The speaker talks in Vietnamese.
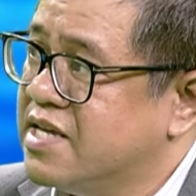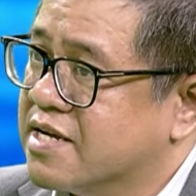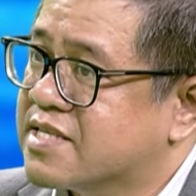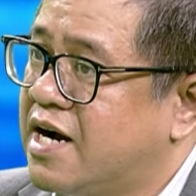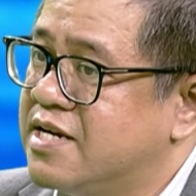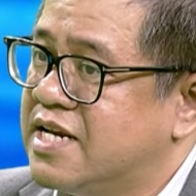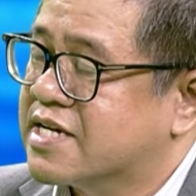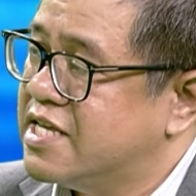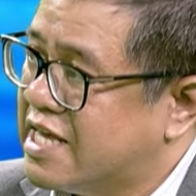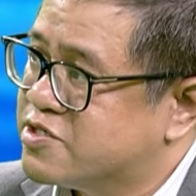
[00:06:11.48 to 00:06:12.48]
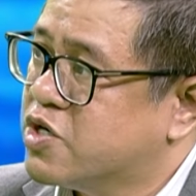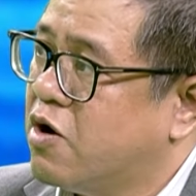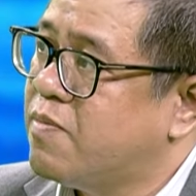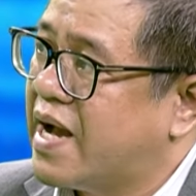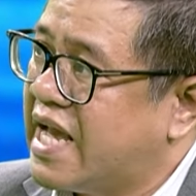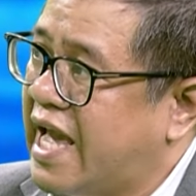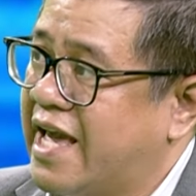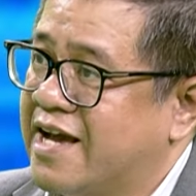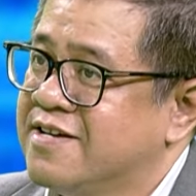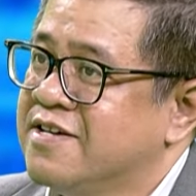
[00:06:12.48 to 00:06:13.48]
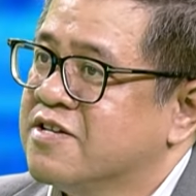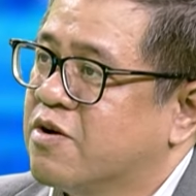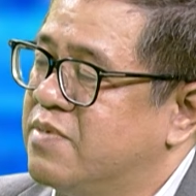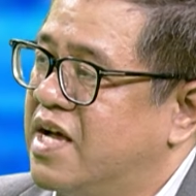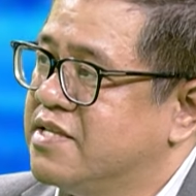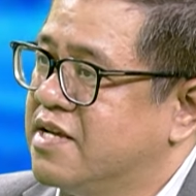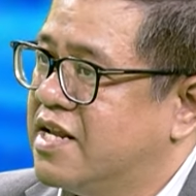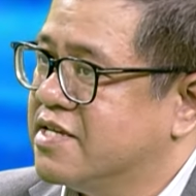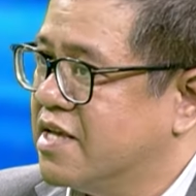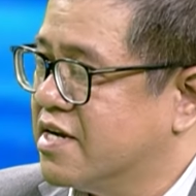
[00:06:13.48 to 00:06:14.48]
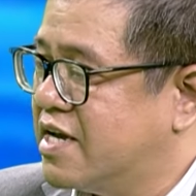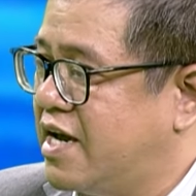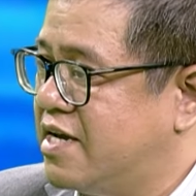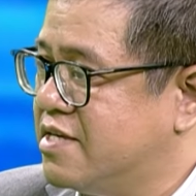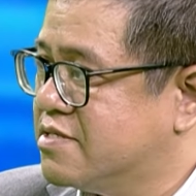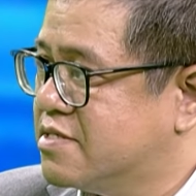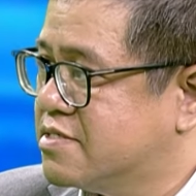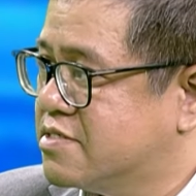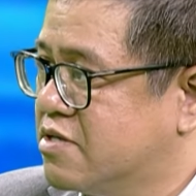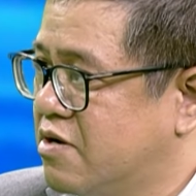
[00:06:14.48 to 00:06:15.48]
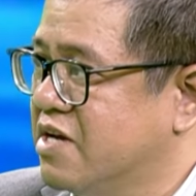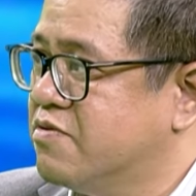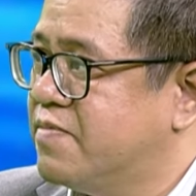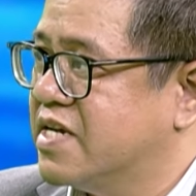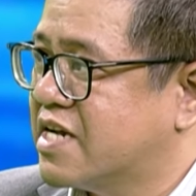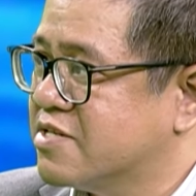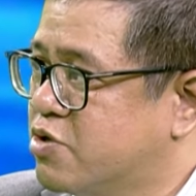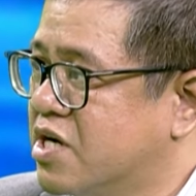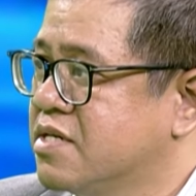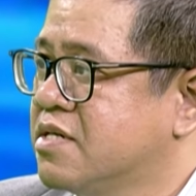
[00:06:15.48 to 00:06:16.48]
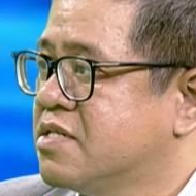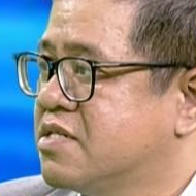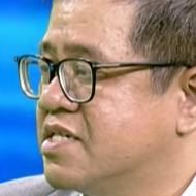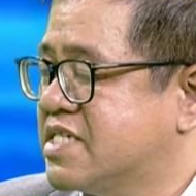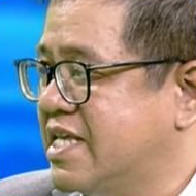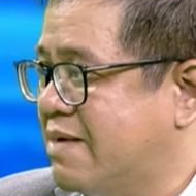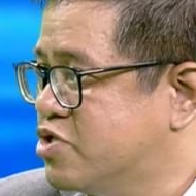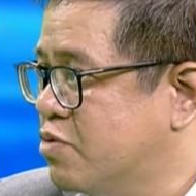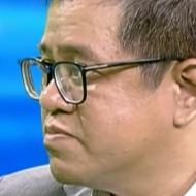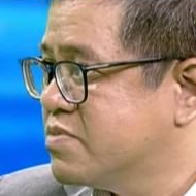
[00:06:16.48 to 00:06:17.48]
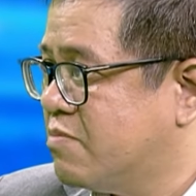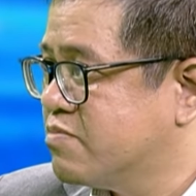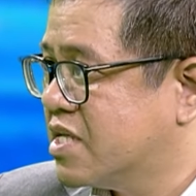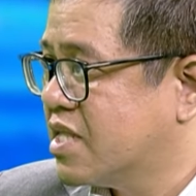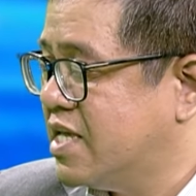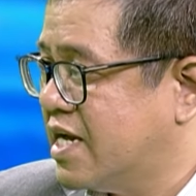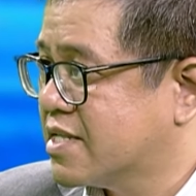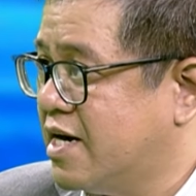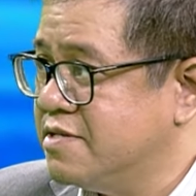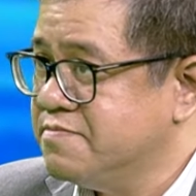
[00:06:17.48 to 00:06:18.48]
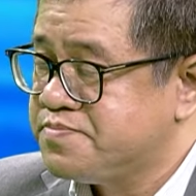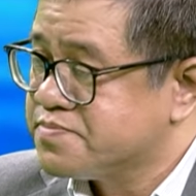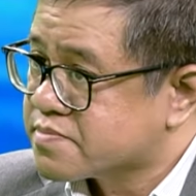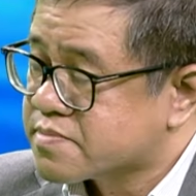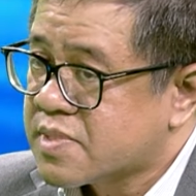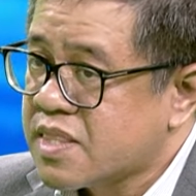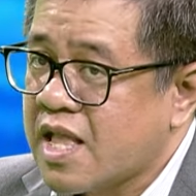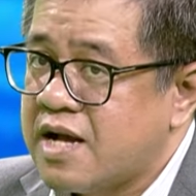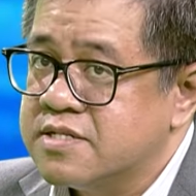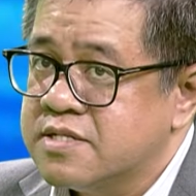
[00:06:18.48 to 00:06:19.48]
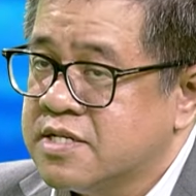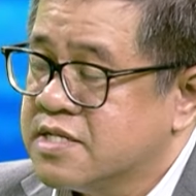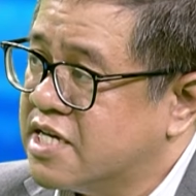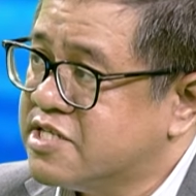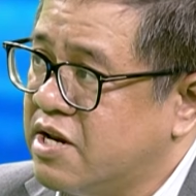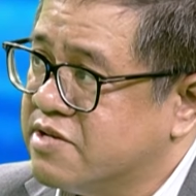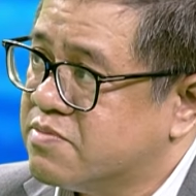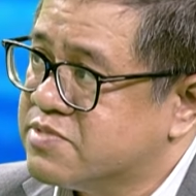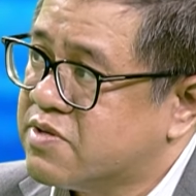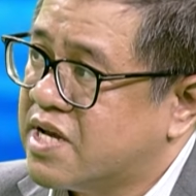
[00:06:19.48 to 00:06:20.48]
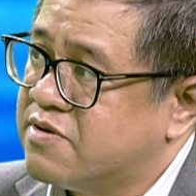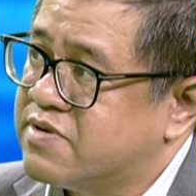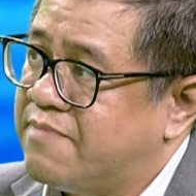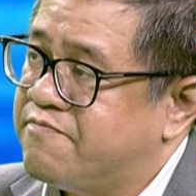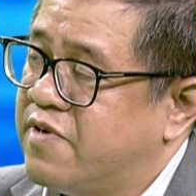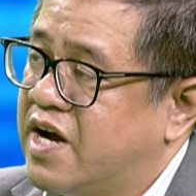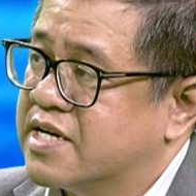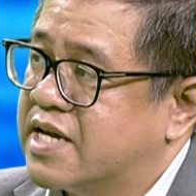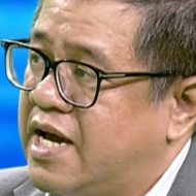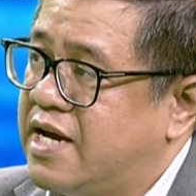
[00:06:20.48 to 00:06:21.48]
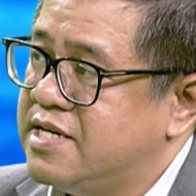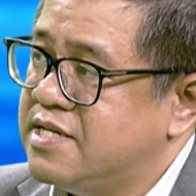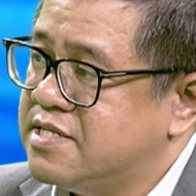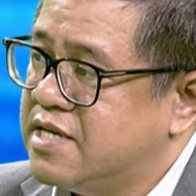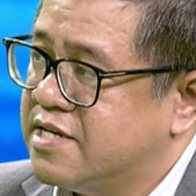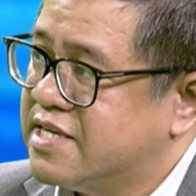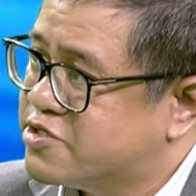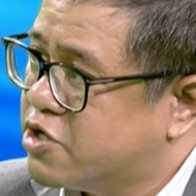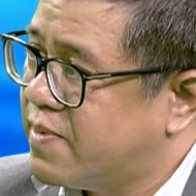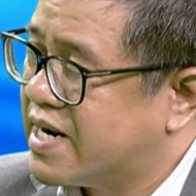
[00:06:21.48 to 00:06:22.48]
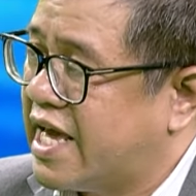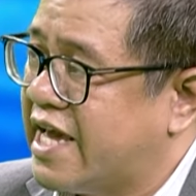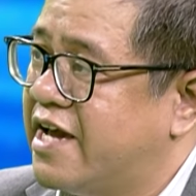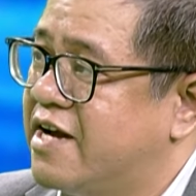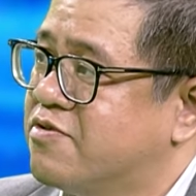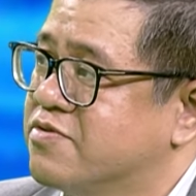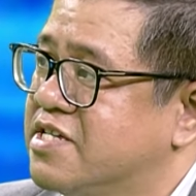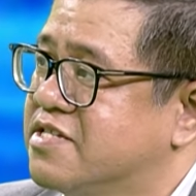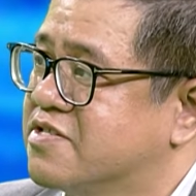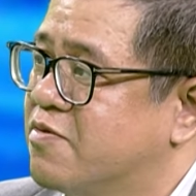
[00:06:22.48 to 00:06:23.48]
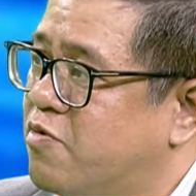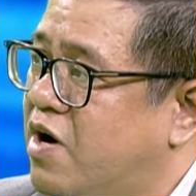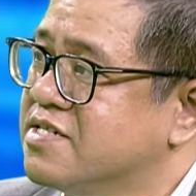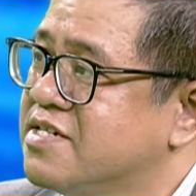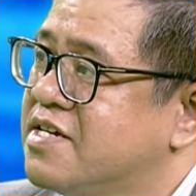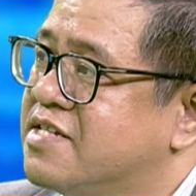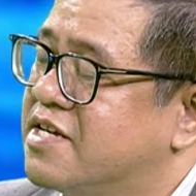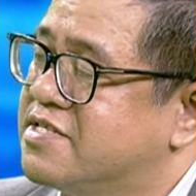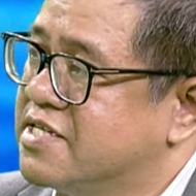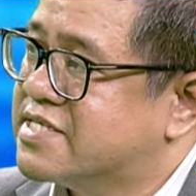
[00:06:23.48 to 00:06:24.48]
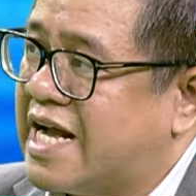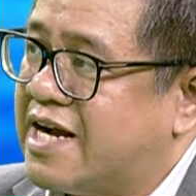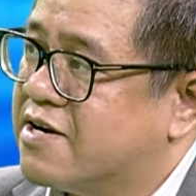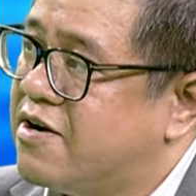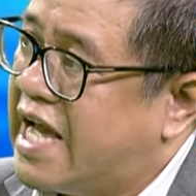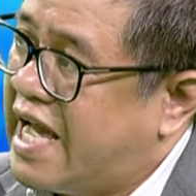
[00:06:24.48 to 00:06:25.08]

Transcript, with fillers: dẫn tới là cái doanh số bán hàng cũng là như là những cái số liệu về sản xuất nó sẽ giảm sút trong cái thời gian tới cái số liệu trong 6 tháng đầu năm về cái nhà ờ, doanh số bán lẻ của thị trường Trung Quốc nó chỉ tăng có